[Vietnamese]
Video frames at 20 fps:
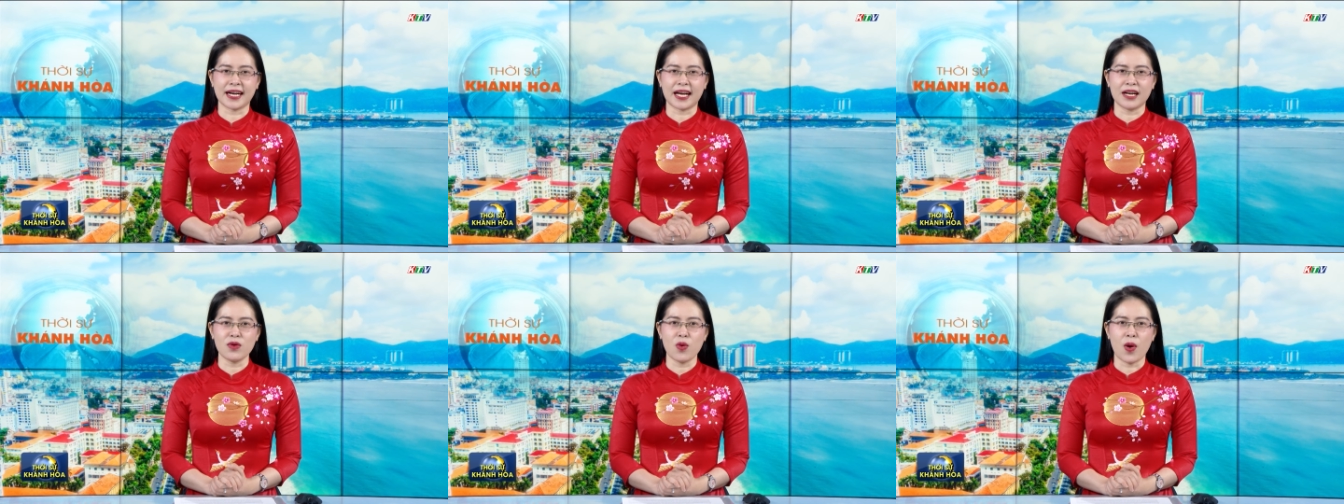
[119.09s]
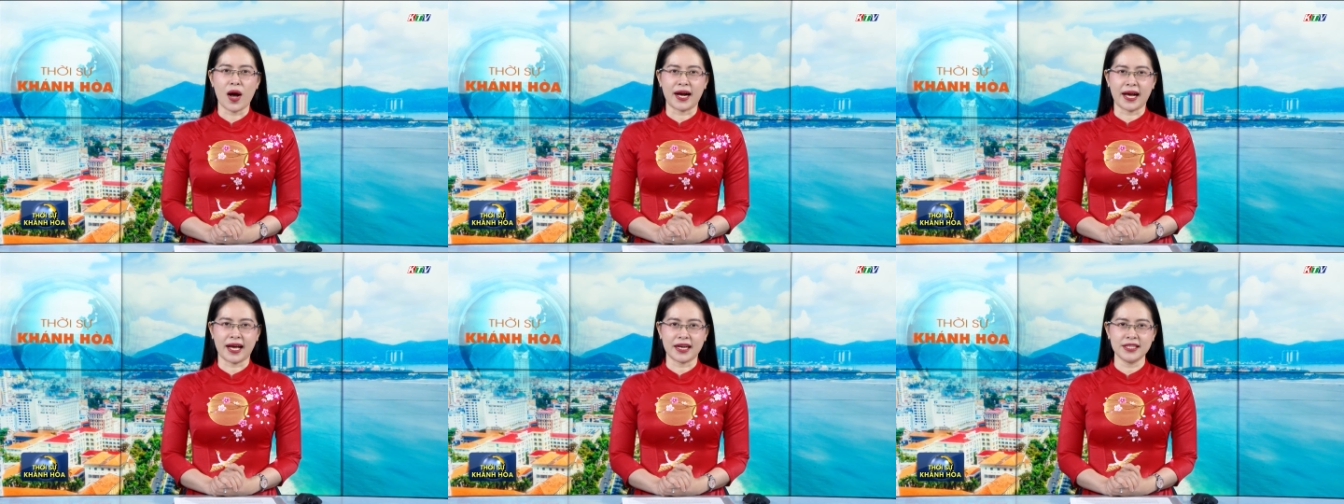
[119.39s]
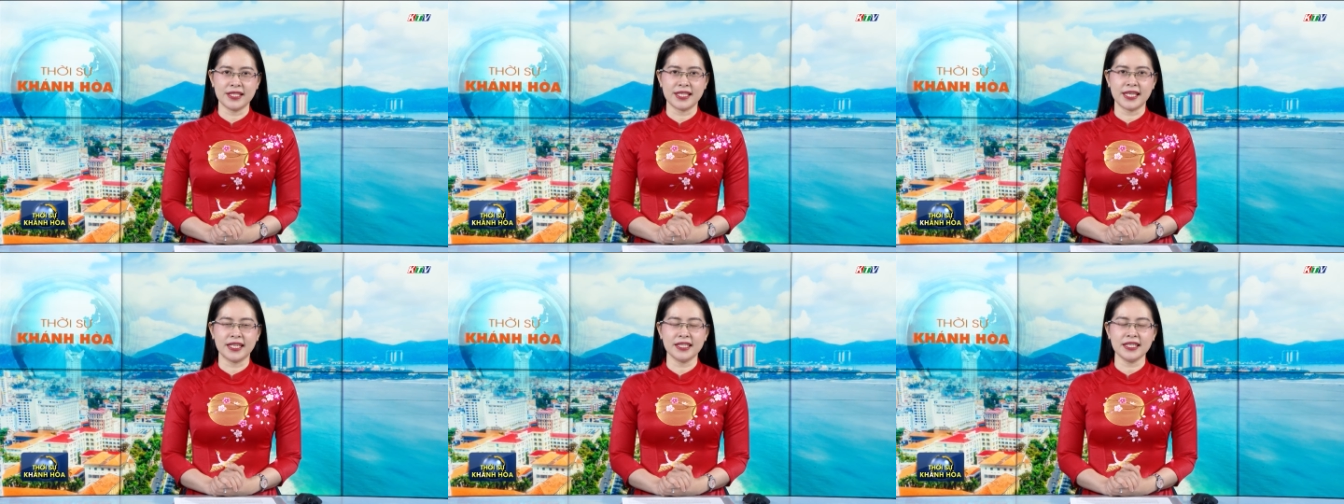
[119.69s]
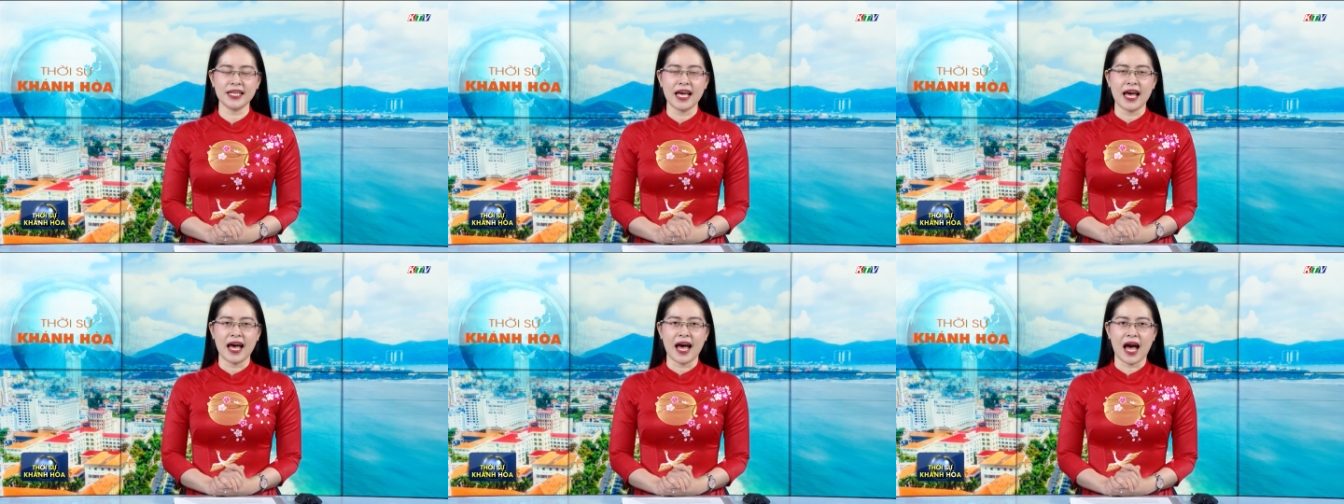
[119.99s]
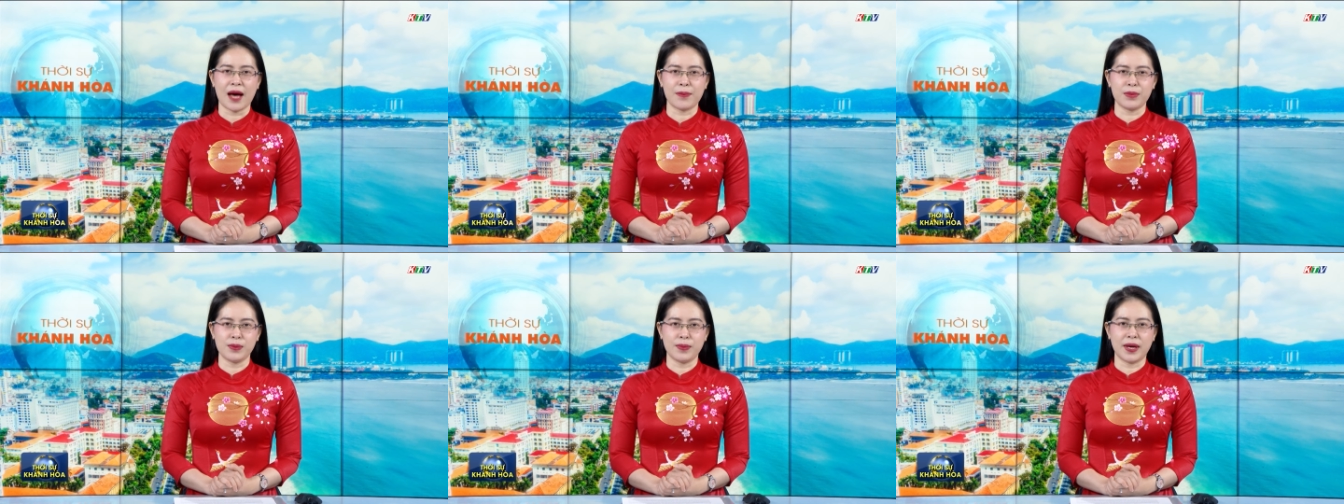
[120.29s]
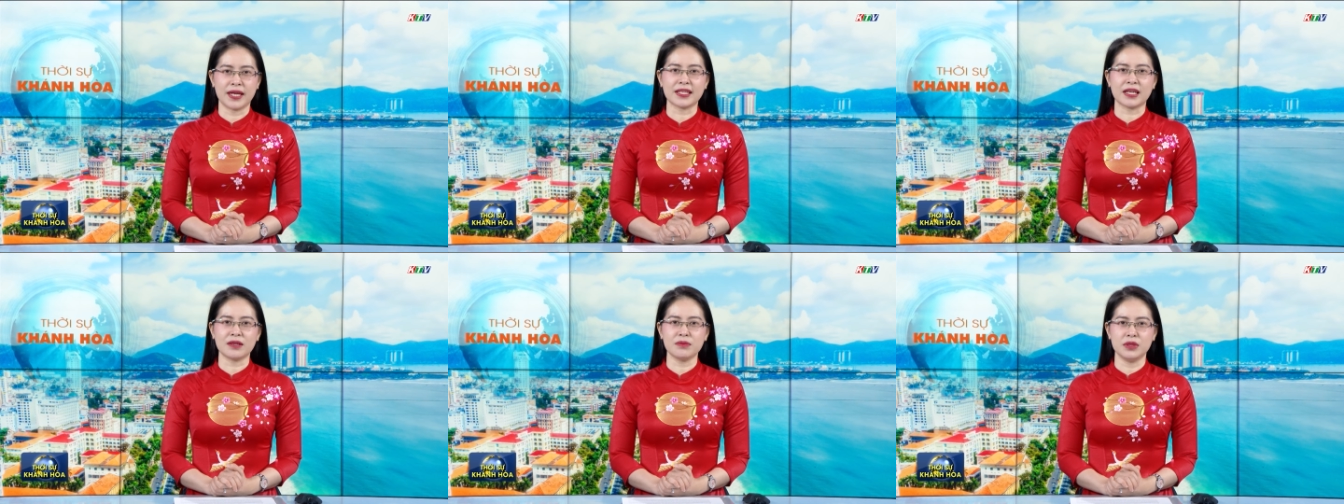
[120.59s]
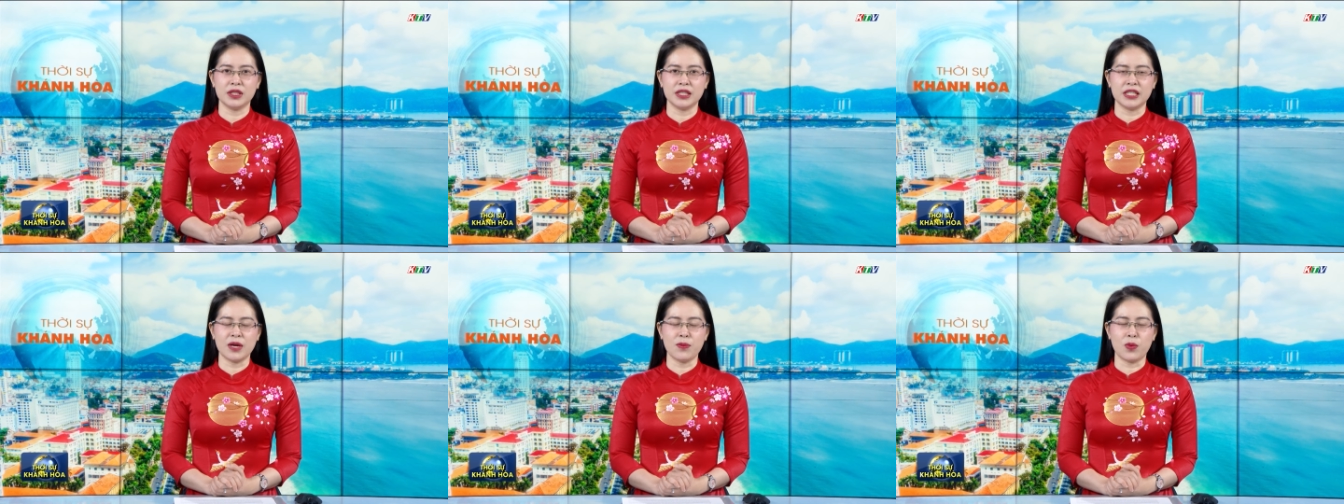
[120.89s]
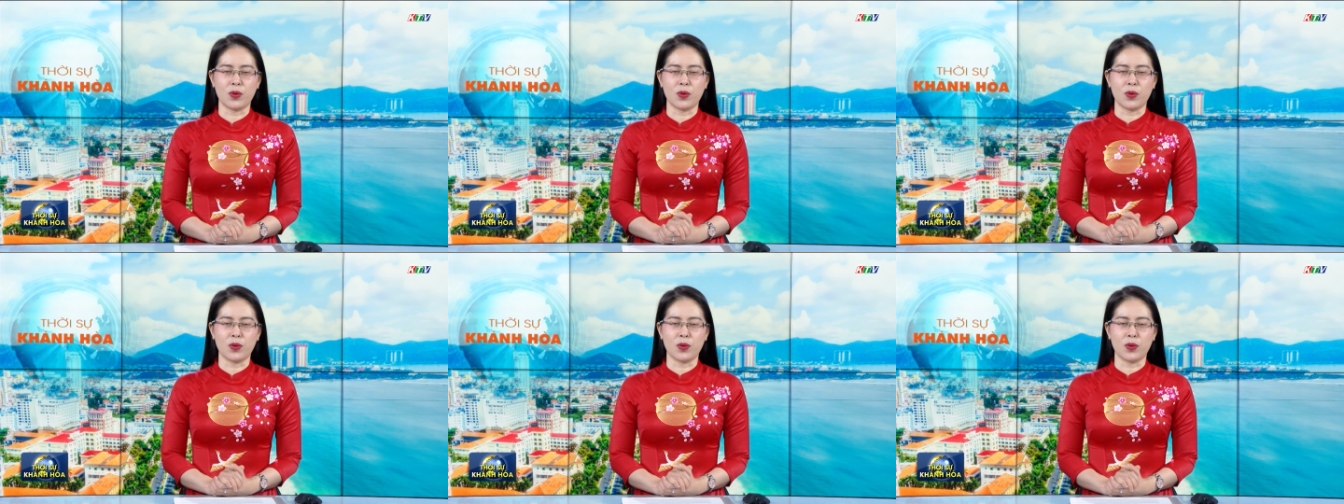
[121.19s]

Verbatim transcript: Khánh Hòa kháng chiến 23 tháng 10 năm